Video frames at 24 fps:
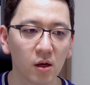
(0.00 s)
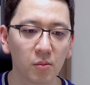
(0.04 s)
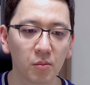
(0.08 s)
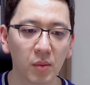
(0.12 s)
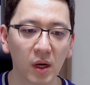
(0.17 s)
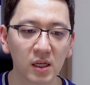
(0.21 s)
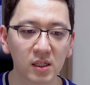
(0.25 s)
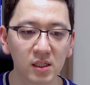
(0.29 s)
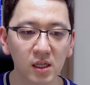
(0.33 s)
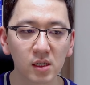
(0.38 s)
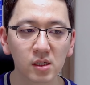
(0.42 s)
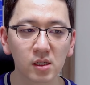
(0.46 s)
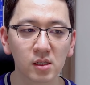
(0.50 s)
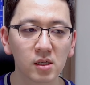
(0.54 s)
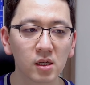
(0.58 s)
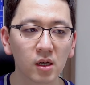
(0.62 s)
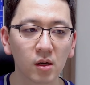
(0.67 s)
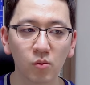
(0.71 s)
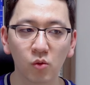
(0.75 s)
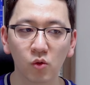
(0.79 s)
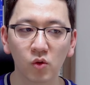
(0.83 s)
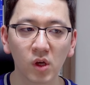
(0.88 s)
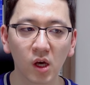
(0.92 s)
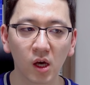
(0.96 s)
발상
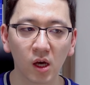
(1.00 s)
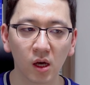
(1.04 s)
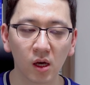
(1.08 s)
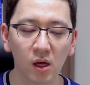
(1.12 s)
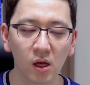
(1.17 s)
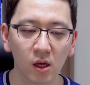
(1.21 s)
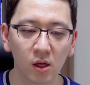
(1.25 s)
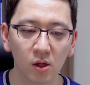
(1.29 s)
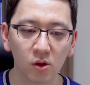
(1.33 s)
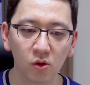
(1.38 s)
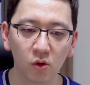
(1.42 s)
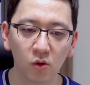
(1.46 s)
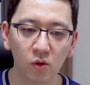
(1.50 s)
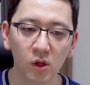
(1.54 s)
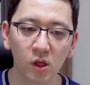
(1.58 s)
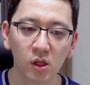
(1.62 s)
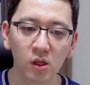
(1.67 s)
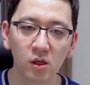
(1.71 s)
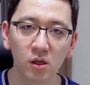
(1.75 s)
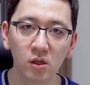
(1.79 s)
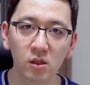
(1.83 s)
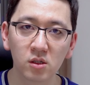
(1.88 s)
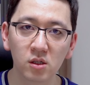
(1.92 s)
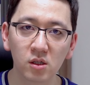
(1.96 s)
자체가 뭐냐?
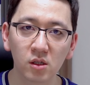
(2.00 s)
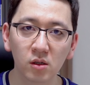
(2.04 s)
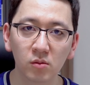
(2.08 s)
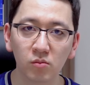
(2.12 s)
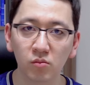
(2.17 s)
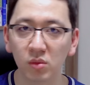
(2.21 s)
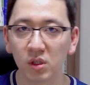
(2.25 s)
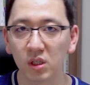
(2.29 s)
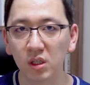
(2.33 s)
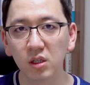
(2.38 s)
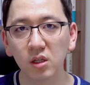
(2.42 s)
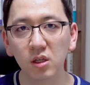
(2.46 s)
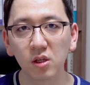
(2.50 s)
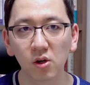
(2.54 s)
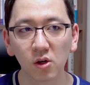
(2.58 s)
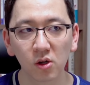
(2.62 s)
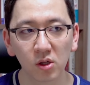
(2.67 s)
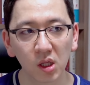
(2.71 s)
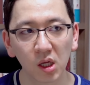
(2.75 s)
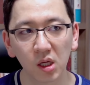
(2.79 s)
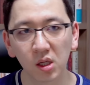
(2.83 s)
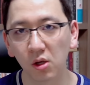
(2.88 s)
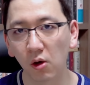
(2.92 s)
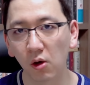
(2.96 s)
너네들은 지금
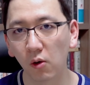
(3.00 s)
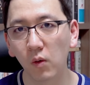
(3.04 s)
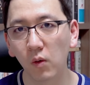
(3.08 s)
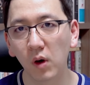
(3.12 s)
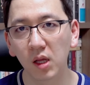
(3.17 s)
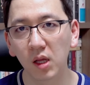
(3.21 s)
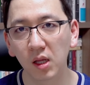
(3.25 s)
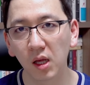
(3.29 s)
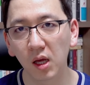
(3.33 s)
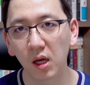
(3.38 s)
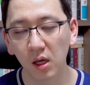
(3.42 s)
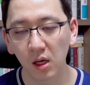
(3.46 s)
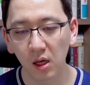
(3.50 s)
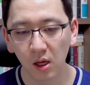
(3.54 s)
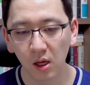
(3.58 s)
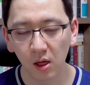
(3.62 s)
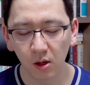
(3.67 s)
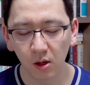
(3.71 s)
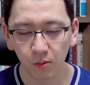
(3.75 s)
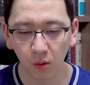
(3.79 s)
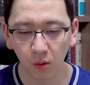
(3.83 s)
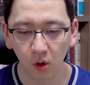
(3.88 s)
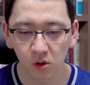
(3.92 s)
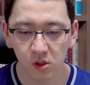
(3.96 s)
미디어나 영화나
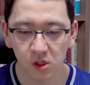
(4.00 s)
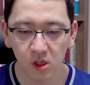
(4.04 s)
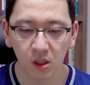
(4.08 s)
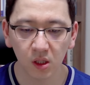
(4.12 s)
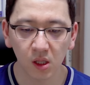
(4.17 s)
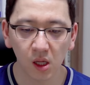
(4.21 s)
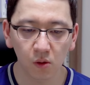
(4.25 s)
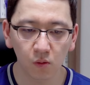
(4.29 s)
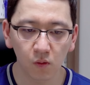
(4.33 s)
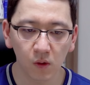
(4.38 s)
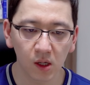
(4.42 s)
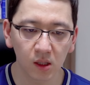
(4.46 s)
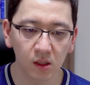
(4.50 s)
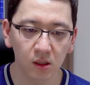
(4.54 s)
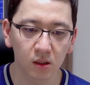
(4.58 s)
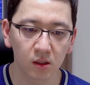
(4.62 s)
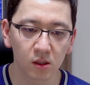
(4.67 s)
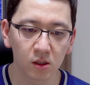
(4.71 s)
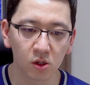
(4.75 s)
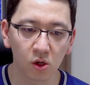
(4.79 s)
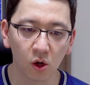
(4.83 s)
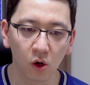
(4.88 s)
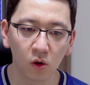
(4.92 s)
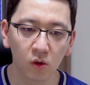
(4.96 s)
멋있다고 하는
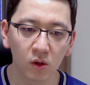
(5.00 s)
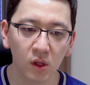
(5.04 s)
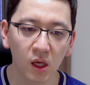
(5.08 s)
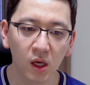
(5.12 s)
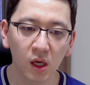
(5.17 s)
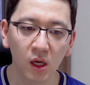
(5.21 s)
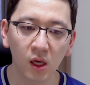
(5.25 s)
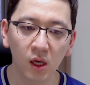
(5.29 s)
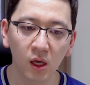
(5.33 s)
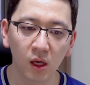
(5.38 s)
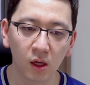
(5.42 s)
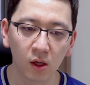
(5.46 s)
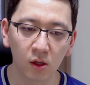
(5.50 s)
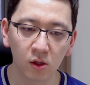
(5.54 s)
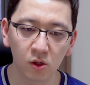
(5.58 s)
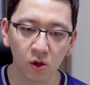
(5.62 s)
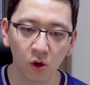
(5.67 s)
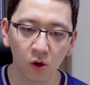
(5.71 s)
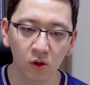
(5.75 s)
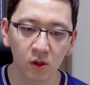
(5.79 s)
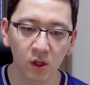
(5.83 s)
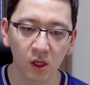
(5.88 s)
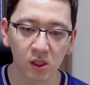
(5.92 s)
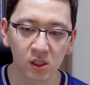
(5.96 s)
그 연애
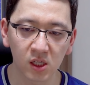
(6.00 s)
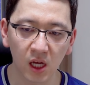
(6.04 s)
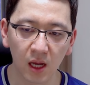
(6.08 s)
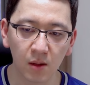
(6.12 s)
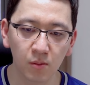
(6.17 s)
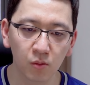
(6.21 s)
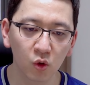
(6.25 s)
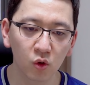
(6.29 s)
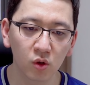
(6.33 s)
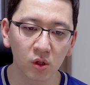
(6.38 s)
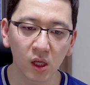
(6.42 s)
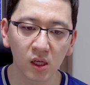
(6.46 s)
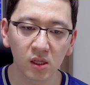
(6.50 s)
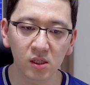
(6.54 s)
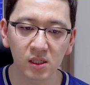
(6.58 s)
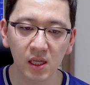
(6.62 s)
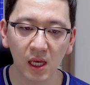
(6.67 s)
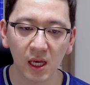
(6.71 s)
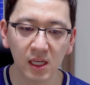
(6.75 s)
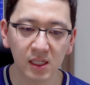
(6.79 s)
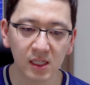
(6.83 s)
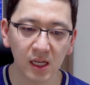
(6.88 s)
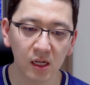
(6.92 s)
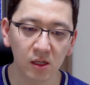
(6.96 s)
연애 잘못된
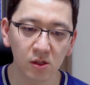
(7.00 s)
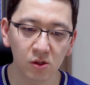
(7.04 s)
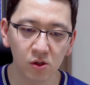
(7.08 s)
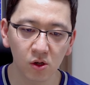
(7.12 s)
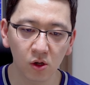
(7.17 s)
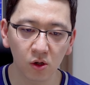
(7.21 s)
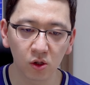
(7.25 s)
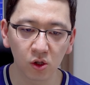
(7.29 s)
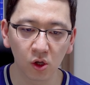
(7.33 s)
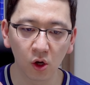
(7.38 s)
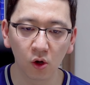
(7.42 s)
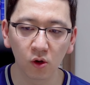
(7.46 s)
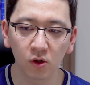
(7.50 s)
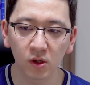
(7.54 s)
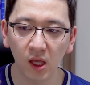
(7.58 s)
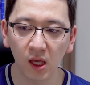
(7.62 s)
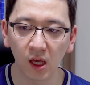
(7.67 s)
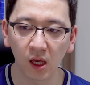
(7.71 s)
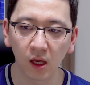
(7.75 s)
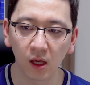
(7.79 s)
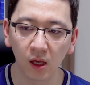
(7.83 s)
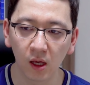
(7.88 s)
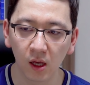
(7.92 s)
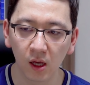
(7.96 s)
세상적
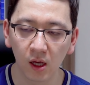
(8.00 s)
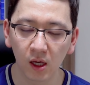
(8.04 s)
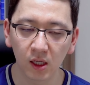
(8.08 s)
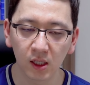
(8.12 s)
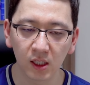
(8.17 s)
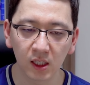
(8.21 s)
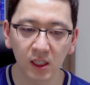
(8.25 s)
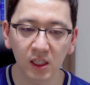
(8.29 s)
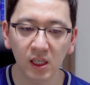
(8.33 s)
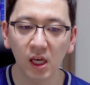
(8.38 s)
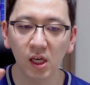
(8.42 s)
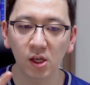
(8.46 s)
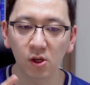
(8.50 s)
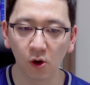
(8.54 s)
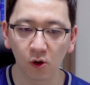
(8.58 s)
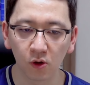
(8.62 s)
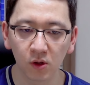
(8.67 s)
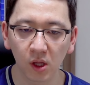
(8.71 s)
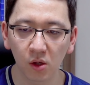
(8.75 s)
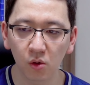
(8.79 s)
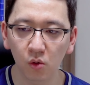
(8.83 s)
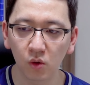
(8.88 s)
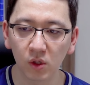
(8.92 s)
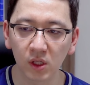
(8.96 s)
연애 이게
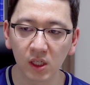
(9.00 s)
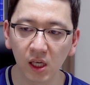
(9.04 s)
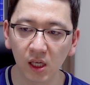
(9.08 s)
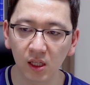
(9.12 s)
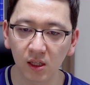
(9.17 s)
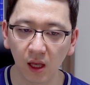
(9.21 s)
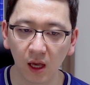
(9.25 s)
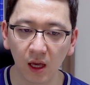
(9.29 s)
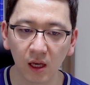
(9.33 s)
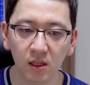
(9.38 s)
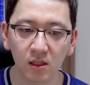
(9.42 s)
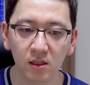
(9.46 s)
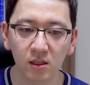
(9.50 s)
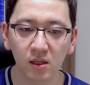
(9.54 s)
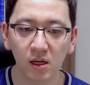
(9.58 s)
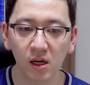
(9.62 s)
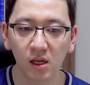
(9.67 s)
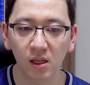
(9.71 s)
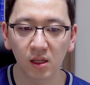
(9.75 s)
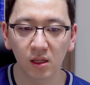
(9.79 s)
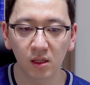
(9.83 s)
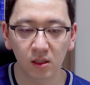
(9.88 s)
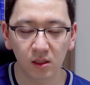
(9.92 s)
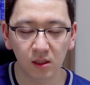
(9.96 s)
연애고 이게
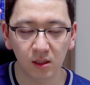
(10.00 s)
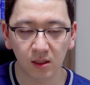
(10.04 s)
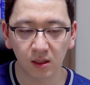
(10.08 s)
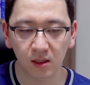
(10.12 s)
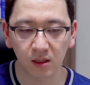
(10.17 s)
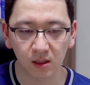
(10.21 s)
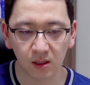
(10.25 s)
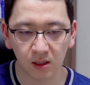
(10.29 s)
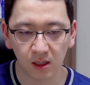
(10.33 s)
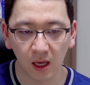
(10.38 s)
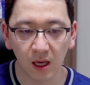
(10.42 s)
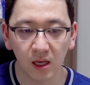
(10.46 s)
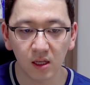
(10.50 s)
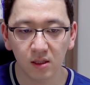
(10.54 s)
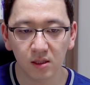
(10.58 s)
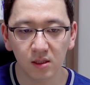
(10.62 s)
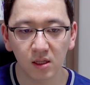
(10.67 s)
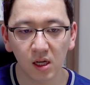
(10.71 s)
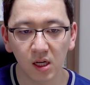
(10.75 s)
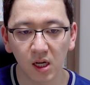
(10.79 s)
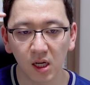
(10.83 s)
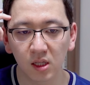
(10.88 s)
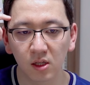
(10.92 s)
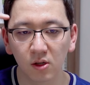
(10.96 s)
데이트란
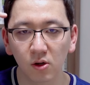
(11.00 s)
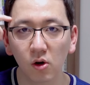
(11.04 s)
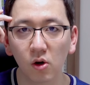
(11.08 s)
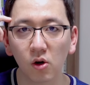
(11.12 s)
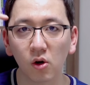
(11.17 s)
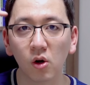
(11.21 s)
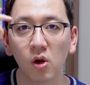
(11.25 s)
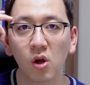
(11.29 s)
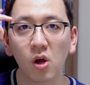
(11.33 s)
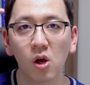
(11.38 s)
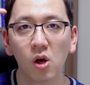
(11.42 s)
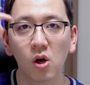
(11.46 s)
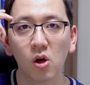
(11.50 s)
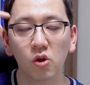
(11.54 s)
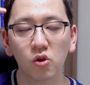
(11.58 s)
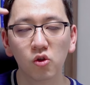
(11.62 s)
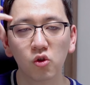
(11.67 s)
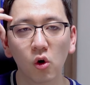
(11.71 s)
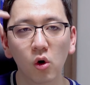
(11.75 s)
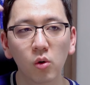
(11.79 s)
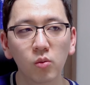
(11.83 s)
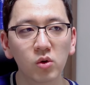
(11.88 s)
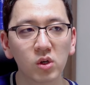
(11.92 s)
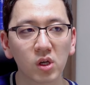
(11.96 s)
데이트다라는 걸
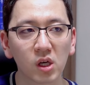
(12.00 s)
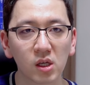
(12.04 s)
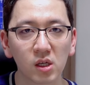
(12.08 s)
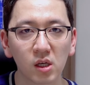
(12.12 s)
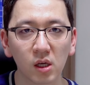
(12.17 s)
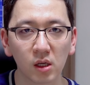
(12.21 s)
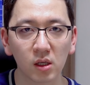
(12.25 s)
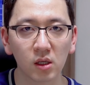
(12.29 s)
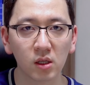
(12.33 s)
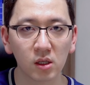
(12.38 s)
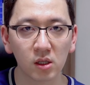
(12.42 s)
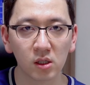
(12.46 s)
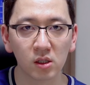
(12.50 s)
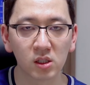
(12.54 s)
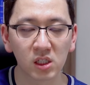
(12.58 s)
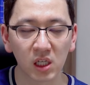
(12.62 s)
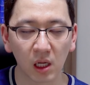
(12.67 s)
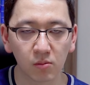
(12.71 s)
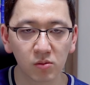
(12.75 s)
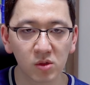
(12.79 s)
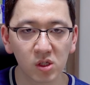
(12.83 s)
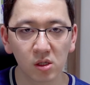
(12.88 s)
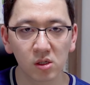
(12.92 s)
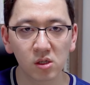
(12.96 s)
너무 이게 이
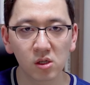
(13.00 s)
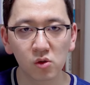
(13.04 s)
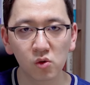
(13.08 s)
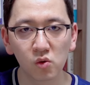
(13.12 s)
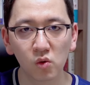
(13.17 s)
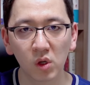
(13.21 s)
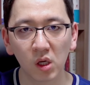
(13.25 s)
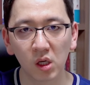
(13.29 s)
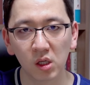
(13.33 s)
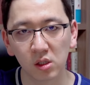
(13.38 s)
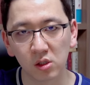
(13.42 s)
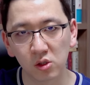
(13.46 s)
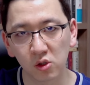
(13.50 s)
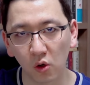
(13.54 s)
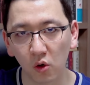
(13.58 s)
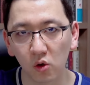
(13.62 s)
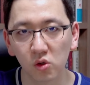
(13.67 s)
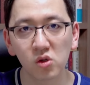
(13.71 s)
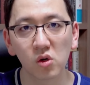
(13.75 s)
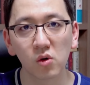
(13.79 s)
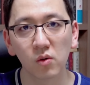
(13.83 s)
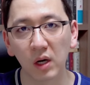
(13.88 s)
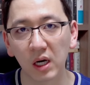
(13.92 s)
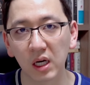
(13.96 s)
잠재의식 속에
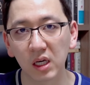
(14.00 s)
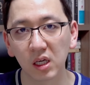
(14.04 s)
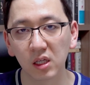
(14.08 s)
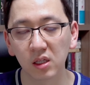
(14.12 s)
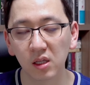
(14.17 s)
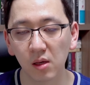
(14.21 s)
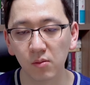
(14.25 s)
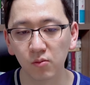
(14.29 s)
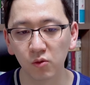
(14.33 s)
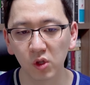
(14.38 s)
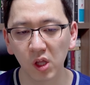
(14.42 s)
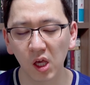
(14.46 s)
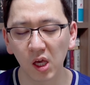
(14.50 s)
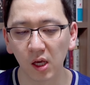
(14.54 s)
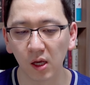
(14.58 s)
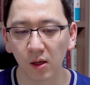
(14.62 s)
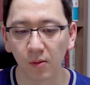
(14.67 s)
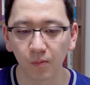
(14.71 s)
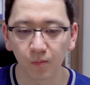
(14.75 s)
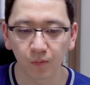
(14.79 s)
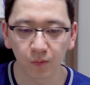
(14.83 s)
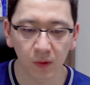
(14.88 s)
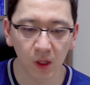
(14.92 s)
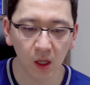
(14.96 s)
젖어왔기 때문에
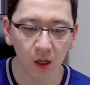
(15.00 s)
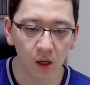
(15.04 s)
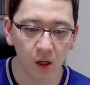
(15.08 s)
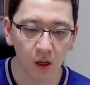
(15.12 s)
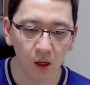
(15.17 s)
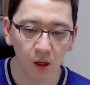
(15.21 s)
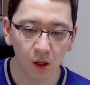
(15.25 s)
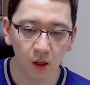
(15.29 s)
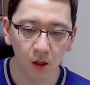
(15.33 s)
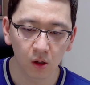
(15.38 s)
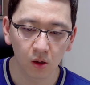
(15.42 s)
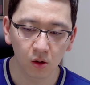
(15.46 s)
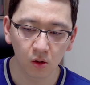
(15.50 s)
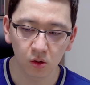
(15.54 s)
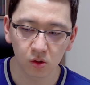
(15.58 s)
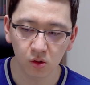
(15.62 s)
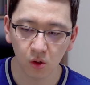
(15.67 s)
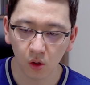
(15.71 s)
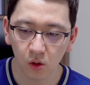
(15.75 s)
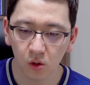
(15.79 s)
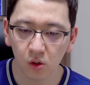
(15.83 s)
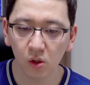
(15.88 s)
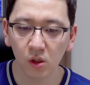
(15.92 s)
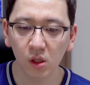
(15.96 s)
어,
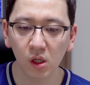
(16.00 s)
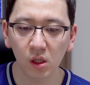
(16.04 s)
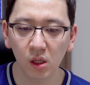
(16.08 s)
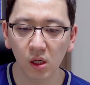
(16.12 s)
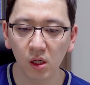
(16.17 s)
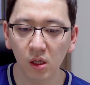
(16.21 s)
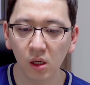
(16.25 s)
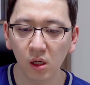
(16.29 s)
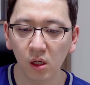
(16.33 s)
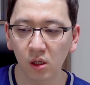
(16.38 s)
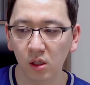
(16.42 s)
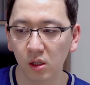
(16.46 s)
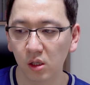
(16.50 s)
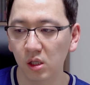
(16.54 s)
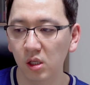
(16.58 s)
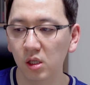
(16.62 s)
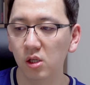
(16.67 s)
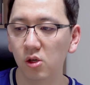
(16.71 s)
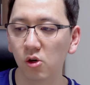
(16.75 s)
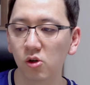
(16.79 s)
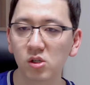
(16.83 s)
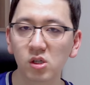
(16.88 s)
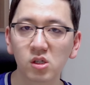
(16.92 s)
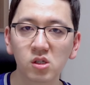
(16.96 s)
성년의 날에
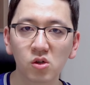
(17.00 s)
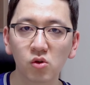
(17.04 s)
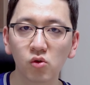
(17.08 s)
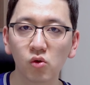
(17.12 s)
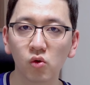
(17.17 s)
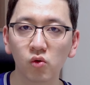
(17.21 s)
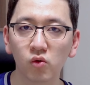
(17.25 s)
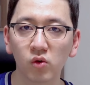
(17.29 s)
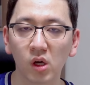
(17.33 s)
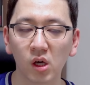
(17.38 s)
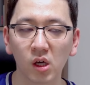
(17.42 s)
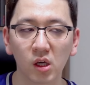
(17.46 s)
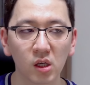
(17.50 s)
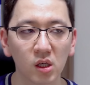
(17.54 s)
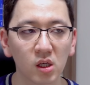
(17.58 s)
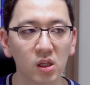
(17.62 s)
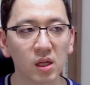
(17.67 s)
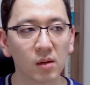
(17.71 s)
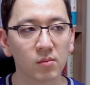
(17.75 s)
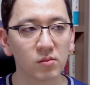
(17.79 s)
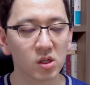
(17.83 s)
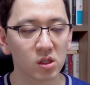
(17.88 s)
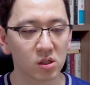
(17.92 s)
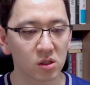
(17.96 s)
이 여자친구 를 위해 이
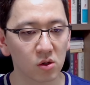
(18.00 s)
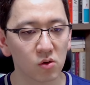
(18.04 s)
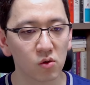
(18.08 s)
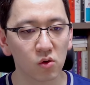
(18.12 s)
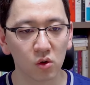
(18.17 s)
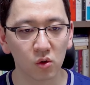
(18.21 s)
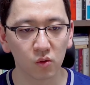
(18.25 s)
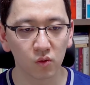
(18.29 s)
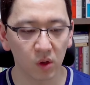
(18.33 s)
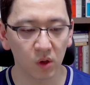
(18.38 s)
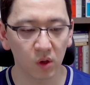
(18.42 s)
남자친구를